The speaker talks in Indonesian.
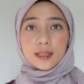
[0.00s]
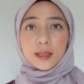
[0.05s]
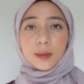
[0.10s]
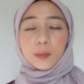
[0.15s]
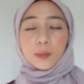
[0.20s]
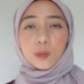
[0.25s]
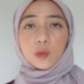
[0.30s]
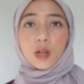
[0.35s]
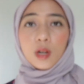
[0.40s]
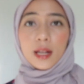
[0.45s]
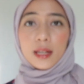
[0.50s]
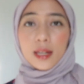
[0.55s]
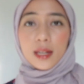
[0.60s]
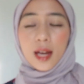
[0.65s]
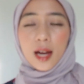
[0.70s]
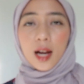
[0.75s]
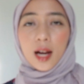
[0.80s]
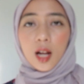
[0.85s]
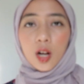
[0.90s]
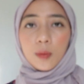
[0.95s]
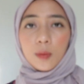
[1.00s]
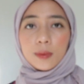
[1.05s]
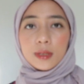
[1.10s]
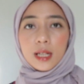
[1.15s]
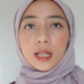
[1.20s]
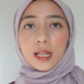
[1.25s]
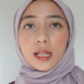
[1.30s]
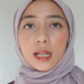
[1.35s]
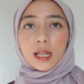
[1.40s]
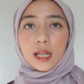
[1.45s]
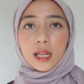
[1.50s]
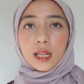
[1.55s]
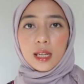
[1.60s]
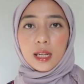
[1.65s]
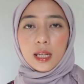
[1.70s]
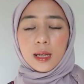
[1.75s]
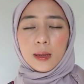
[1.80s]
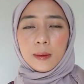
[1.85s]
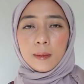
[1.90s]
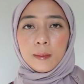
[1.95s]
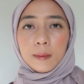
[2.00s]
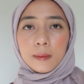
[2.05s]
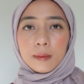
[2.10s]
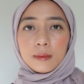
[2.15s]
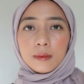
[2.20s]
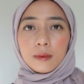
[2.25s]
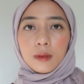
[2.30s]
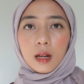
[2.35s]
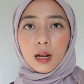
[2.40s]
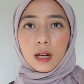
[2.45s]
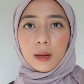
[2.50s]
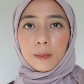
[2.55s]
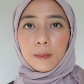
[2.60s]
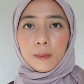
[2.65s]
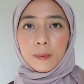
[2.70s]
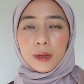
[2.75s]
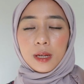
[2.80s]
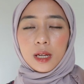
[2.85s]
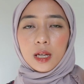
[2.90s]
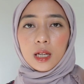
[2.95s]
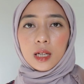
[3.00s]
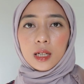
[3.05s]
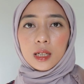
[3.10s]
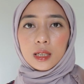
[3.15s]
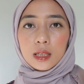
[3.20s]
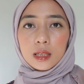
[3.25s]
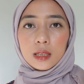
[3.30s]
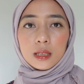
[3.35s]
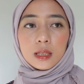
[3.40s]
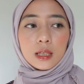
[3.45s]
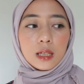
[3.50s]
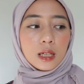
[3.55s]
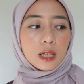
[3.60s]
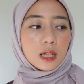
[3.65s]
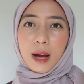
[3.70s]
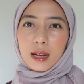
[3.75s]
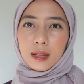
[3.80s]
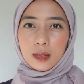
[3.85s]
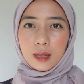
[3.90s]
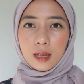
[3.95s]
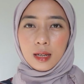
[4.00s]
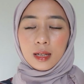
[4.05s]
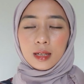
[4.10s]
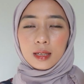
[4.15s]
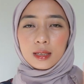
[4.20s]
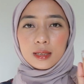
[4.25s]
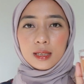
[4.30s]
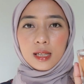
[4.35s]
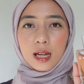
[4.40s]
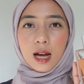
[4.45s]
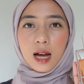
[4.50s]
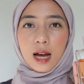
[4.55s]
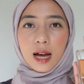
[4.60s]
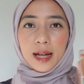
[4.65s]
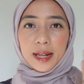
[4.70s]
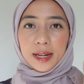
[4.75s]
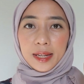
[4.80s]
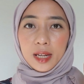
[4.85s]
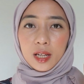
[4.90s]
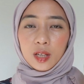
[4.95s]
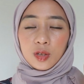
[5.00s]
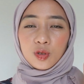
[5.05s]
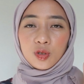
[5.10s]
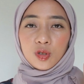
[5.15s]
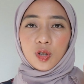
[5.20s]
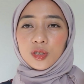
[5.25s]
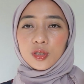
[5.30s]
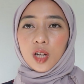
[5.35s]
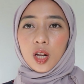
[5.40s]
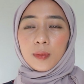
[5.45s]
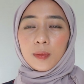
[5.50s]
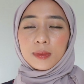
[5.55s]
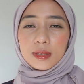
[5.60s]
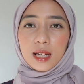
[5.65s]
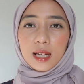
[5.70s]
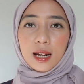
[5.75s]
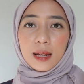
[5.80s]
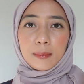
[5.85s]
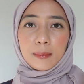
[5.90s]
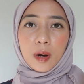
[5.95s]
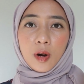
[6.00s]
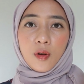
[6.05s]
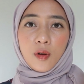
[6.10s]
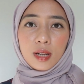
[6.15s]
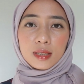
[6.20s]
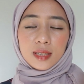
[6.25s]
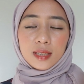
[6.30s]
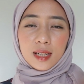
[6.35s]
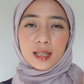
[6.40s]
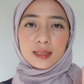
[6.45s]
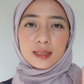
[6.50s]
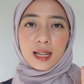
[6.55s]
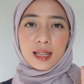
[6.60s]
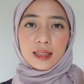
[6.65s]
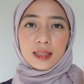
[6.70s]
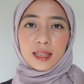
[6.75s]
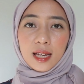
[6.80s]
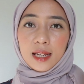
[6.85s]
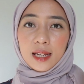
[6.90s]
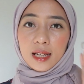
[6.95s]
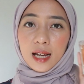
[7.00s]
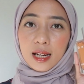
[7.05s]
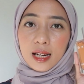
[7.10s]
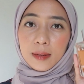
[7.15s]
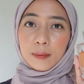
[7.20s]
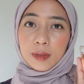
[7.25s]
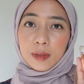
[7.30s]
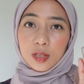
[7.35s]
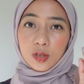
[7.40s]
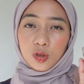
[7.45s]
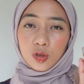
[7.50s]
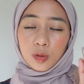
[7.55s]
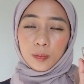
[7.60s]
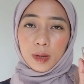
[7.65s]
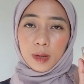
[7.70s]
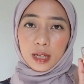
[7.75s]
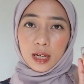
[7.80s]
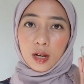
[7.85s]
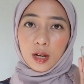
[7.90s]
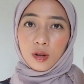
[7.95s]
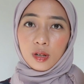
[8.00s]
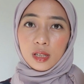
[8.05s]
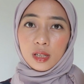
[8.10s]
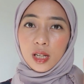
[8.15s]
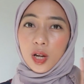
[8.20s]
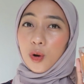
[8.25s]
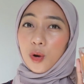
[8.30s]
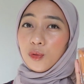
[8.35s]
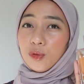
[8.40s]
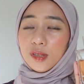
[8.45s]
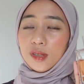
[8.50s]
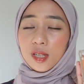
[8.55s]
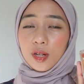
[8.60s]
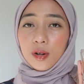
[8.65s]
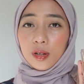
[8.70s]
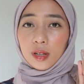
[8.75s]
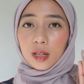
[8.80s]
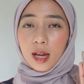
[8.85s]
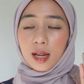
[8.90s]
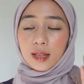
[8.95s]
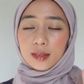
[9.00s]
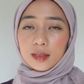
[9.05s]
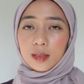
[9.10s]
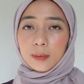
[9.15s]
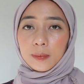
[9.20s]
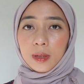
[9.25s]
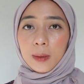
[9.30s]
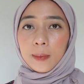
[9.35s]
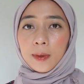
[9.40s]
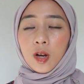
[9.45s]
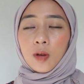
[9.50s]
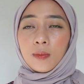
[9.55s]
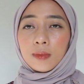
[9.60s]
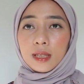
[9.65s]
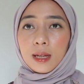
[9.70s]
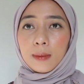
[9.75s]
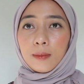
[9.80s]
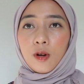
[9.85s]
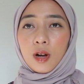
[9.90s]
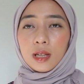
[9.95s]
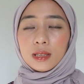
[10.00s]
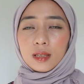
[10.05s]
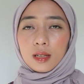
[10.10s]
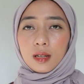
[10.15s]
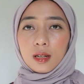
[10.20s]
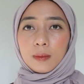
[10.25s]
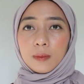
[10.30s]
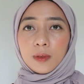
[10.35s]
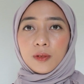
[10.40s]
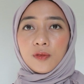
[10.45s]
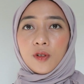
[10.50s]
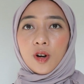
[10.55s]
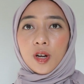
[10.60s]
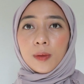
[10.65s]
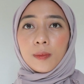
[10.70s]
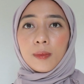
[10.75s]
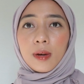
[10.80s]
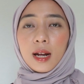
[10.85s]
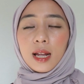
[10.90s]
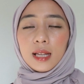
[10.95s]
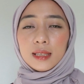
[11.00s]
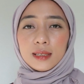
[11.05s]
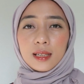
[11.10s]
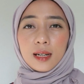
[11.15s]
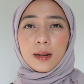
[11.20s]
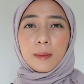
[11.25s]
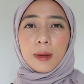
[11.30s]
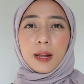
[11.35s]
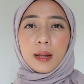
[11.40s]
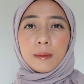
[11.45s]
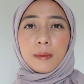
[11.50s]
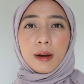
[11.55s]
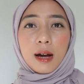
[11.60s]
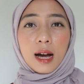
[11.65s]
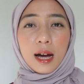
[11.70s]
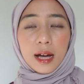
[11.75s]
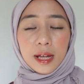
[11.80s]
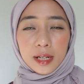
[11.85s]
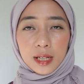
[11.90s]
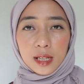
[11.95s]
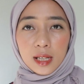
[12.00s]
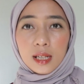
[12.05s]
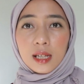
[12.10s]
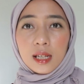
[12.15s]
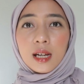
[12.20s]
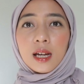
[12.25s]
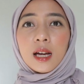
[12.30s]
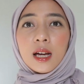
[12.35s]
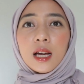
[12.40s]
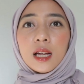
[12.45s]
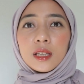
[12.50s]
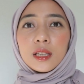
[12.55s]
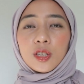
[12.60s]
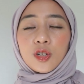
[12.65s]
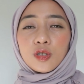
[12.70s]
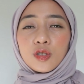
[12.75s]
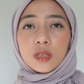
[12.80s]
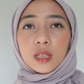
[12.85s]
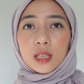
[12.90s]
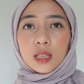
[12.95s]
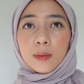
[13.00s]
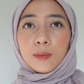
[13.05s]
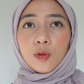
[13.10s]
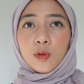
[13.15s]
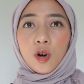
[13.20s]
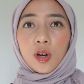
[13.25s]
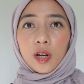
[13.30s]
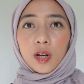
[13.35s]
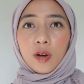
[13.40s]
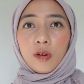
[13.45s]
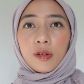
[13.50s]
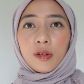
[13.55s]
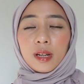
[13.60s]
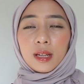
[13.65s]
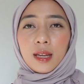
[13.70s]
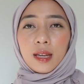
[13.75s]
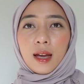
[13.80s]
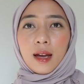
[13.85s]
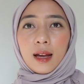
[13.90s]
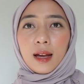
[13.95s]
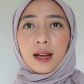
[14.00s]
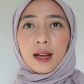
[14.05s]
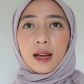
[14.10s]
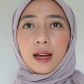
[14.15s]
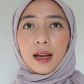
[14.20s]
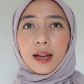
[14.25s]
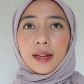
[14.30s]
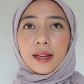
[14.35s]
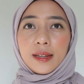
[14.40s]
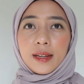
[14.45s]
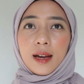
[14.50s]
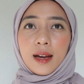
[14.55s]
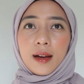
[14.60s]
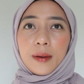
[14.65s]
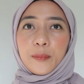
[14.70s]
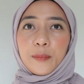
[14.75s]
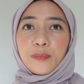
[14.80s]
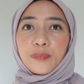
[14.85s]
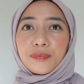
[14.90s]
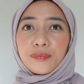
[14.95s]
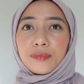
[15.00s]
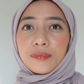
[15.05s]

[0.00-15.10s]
kesimpulan ya kalau misalnya ini lebih ke pagi ke siang hari terus kalau misalnya mau acara santai kalian bisa cocok pakai yang di OG orgasm tapi kalau misalnya mau acara lebih formal acara malam hari terus ketemu orang-orang yang kayak